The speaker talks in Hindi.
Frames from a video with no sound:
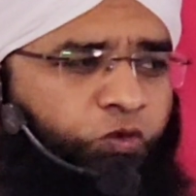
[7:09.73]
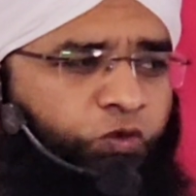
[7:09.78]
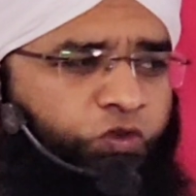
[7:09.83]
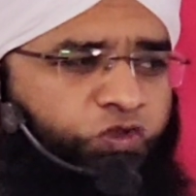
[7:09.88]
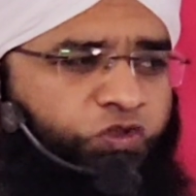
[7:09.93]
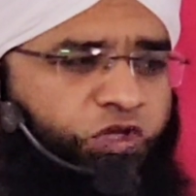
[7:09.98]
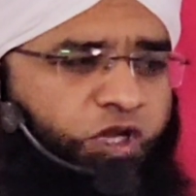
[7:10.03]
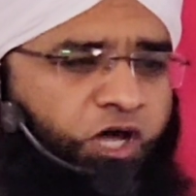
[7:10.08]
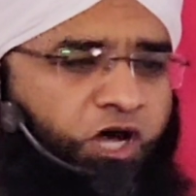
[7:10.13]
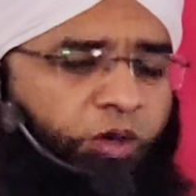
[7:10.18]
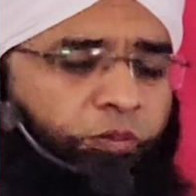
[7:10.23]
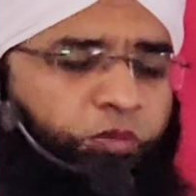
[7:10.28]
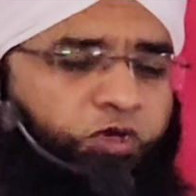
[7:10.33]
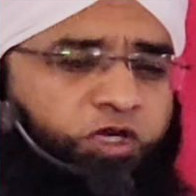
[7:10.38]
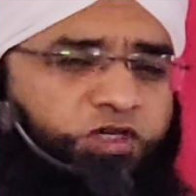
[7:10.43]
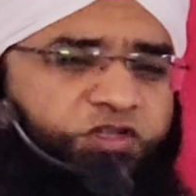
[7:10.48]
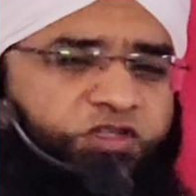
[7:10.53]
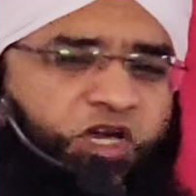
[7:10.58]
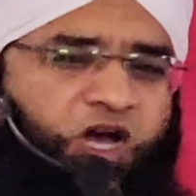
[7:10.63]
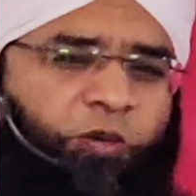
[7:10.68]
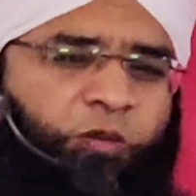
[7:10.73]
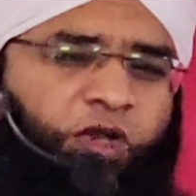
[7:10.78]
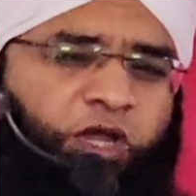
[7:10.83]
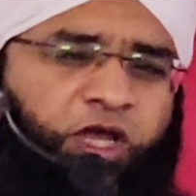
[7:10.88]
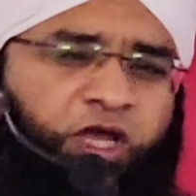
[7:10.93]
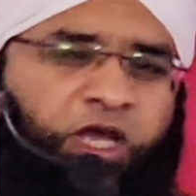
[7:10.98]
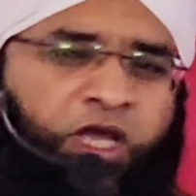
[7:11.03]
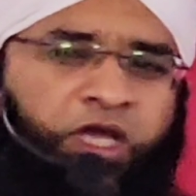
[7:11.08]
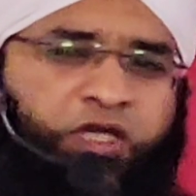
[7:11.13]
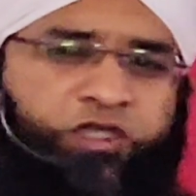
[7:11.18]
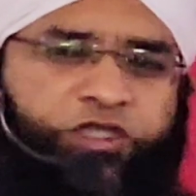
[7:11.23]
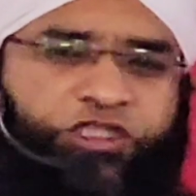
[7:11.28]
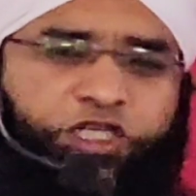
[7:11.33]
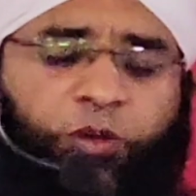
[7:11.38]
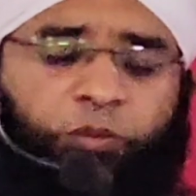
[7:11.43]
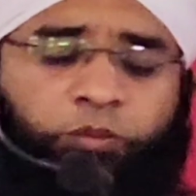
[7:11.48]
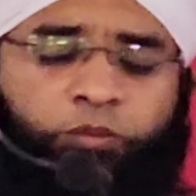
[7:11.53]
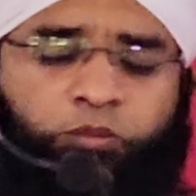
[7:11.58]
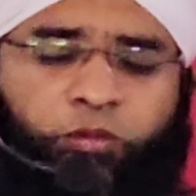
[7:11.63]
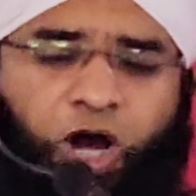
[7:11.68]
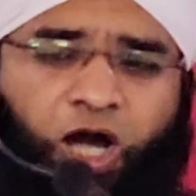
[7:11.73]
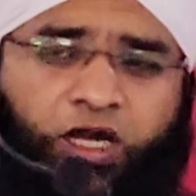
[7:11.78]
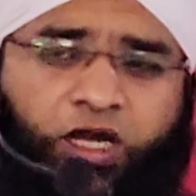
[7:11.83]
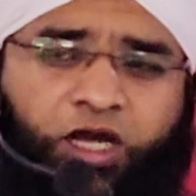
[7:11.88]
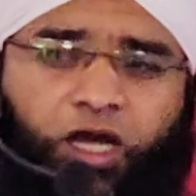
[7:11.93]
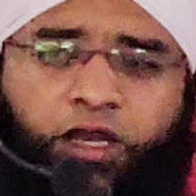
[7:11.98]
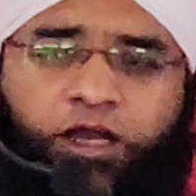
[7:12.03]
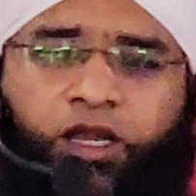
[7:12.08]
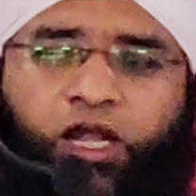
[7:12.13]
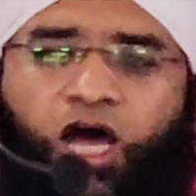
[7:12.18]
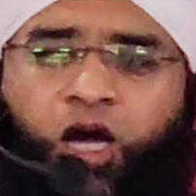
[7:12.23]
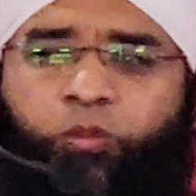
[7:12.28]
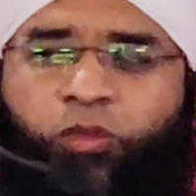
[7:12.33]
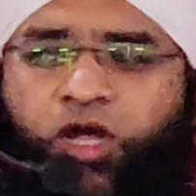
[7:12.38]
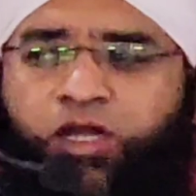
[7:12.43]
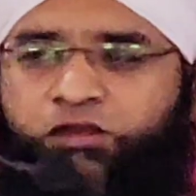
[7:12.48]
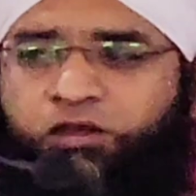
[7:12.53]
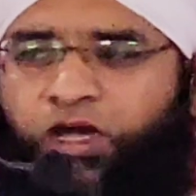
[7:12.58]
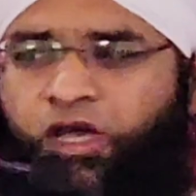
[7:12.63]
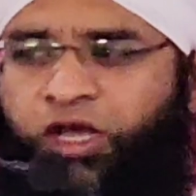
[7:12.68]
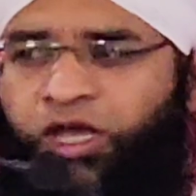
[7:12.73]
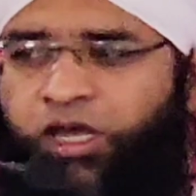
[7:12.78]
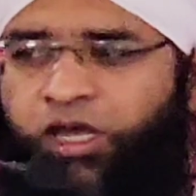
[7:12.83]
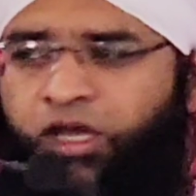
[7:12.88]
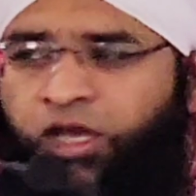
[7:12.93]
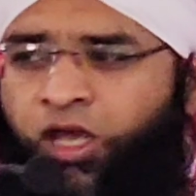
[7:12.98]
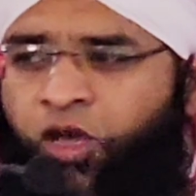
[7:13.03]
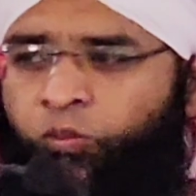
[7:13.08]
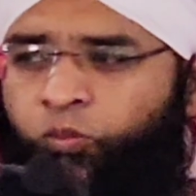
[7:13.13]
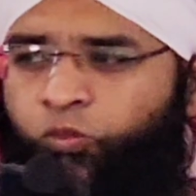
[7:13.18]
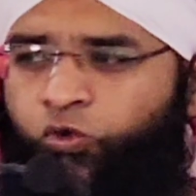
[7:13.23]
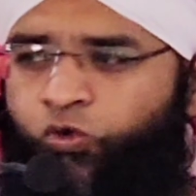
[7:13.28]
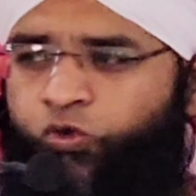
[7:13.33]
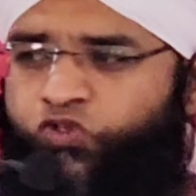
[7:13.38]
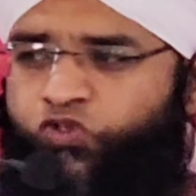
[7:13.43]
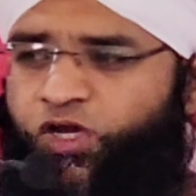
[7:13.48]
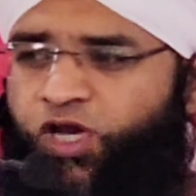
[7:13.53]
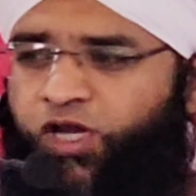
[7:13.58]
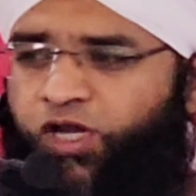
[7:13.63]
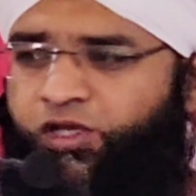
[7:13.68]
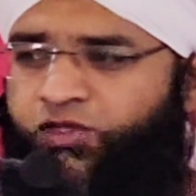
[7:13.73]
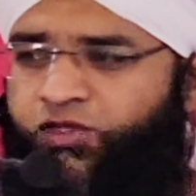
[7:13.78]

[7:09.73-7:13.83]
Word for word: सलाम के सामने जब माँ का नाम आता है मूसा